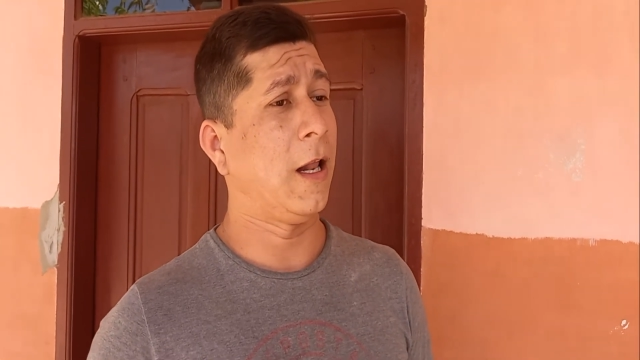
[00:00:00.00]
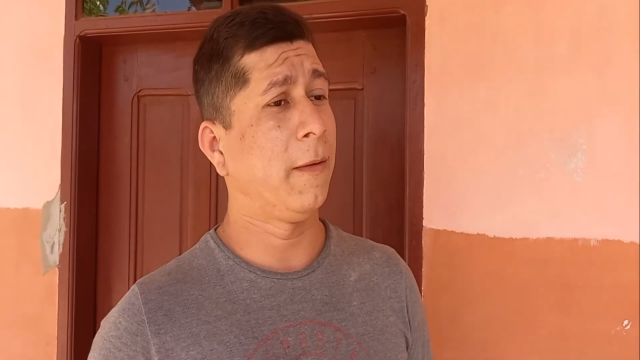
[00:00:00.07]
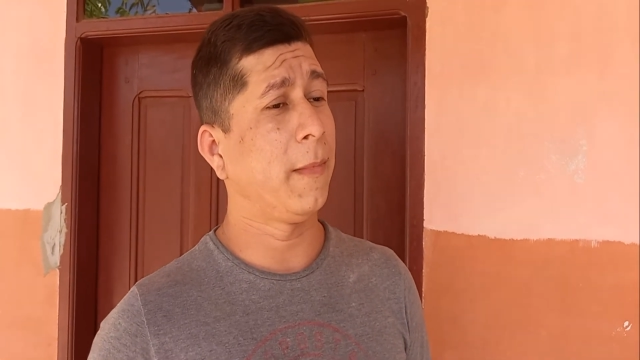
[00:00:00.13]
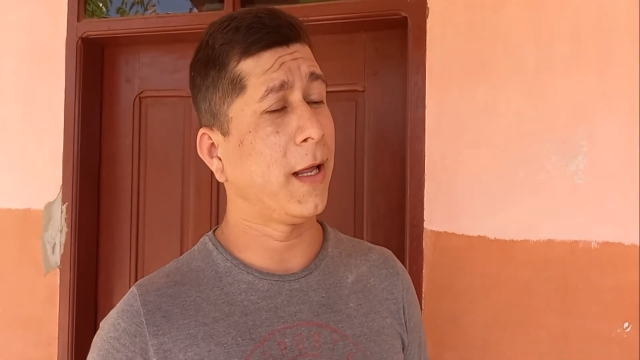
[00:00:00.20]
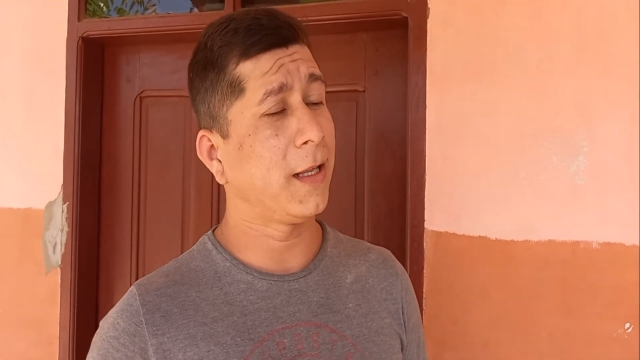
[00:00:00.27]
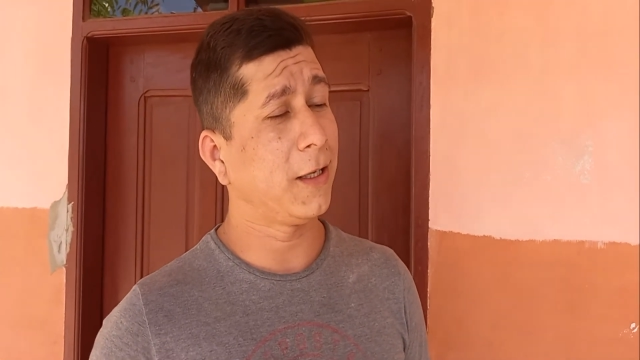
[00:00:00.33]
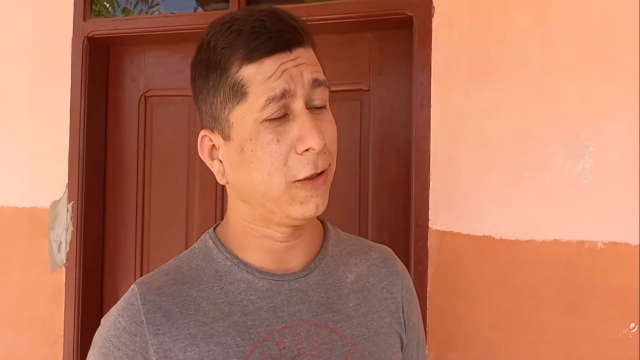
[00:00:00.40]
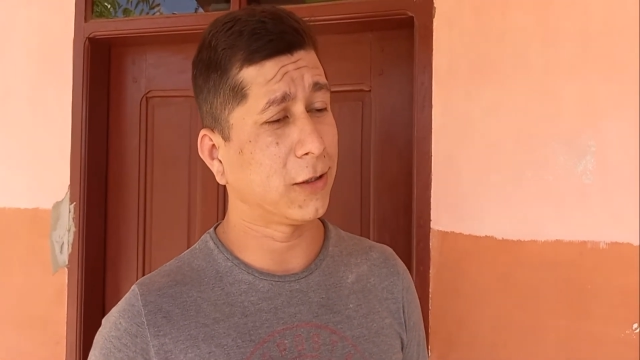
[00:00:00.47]

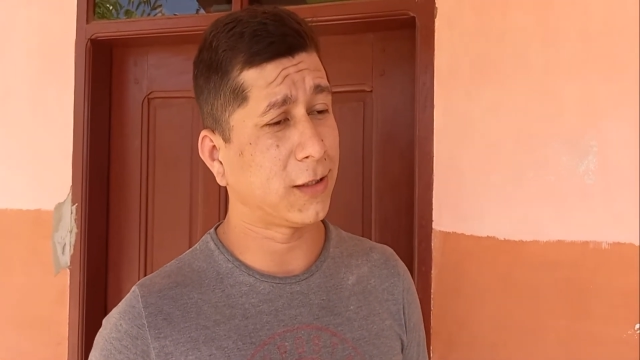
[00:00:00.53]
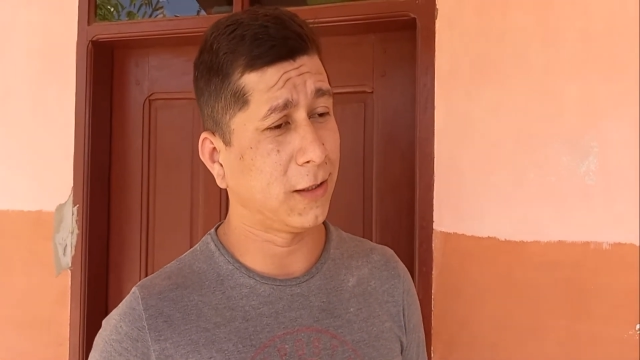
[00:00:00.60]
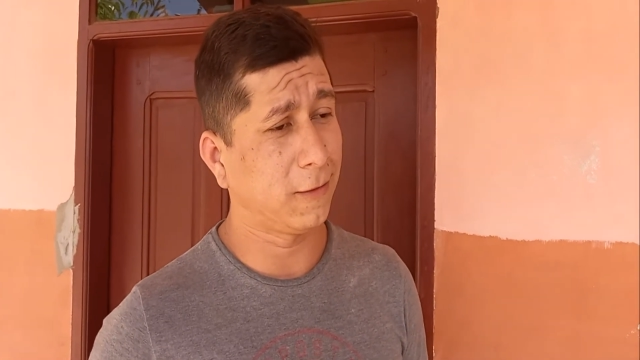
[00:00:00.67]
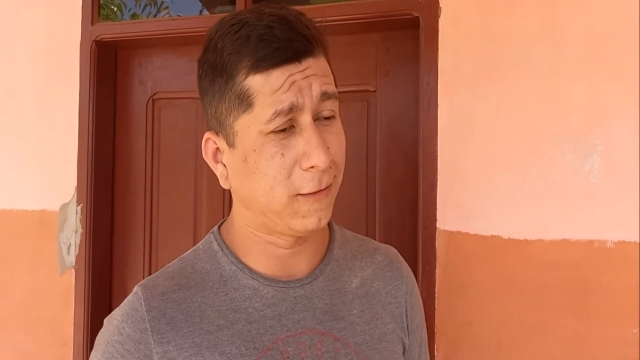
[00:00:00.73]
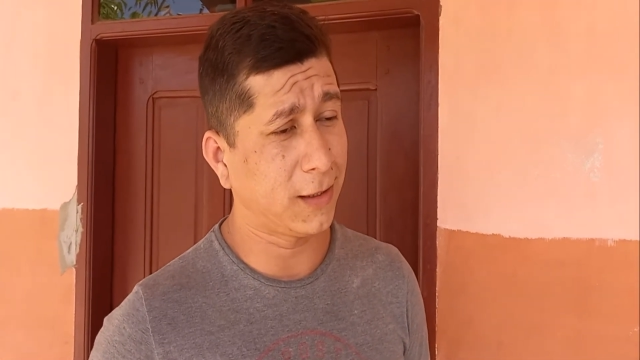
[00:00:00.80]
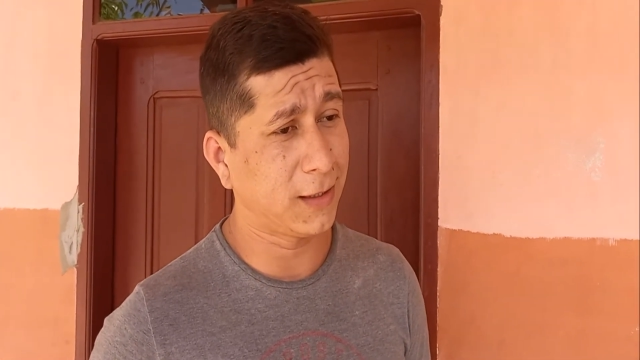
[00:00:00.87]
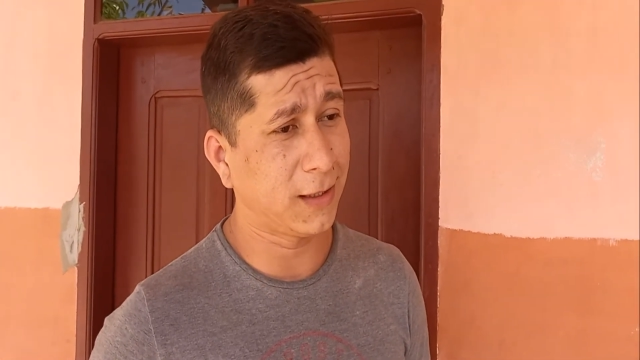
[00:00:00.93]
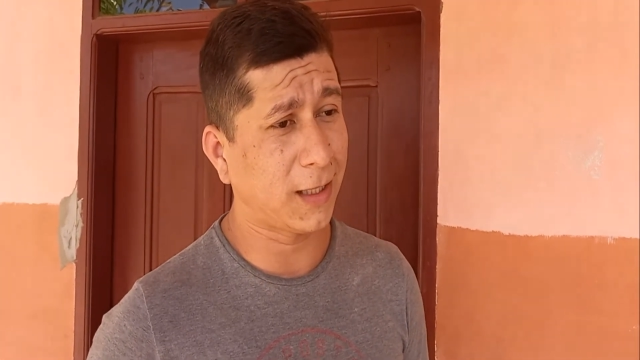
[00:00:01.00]
médico se
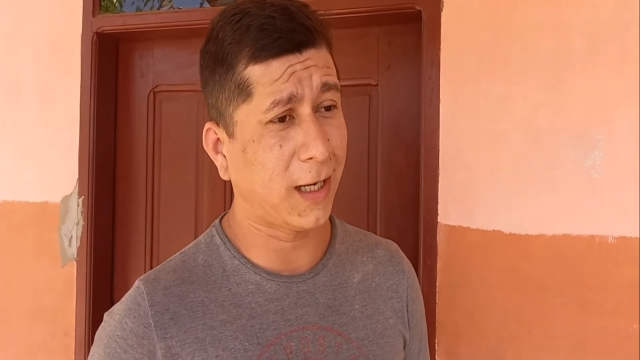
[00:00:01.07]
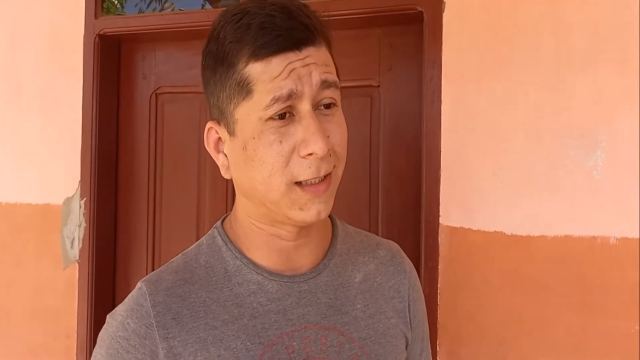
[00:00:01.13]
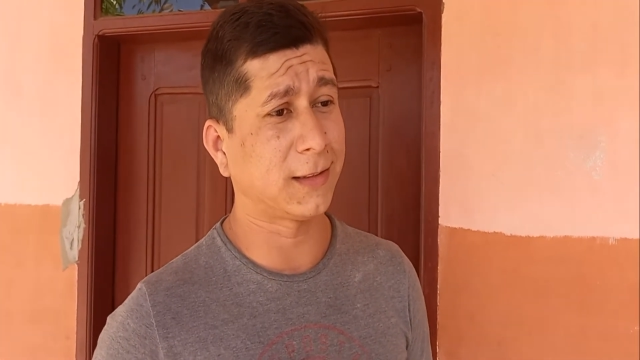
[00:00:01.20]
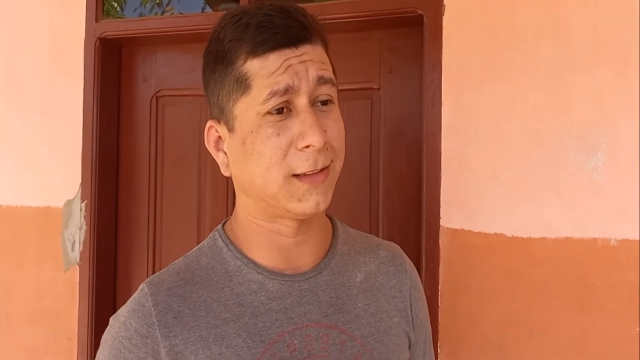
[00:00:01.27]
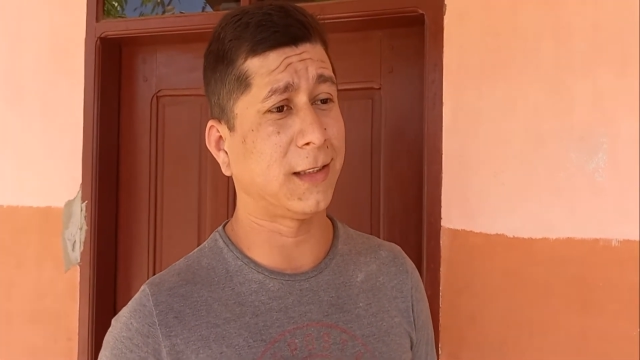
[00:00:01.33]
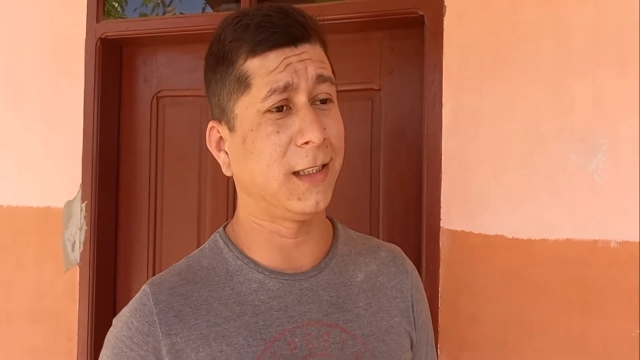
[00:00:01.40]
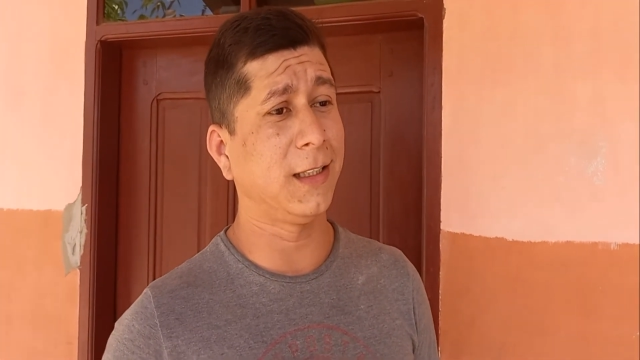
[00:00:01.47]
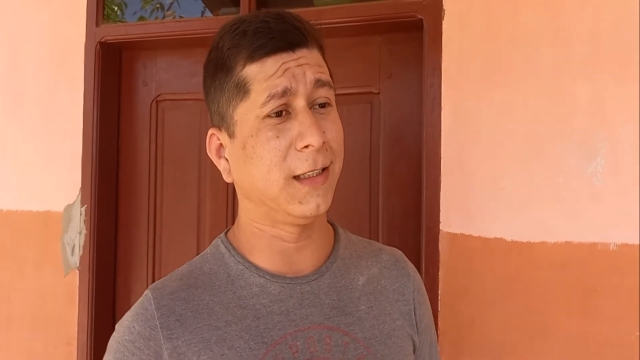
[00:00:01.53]
encuentra
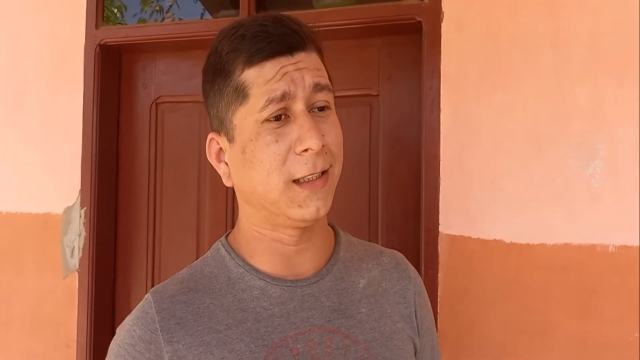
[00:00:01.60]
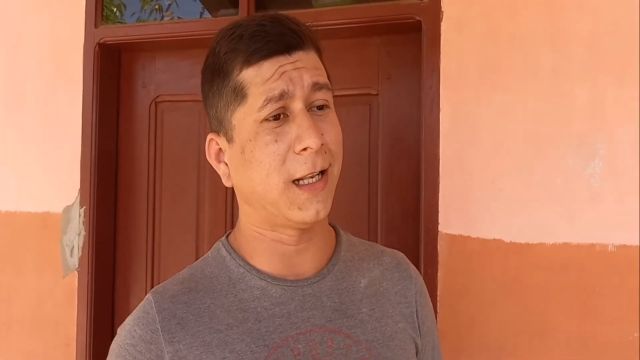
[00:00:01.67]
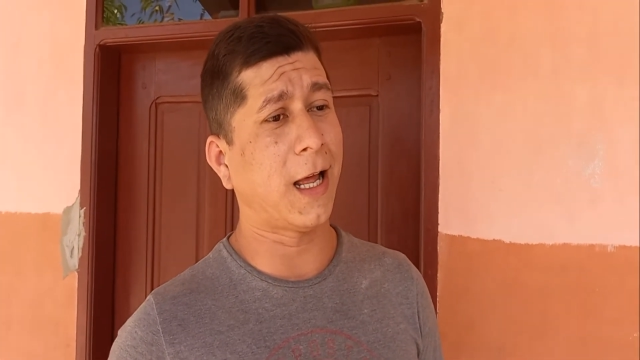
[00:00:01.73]
sin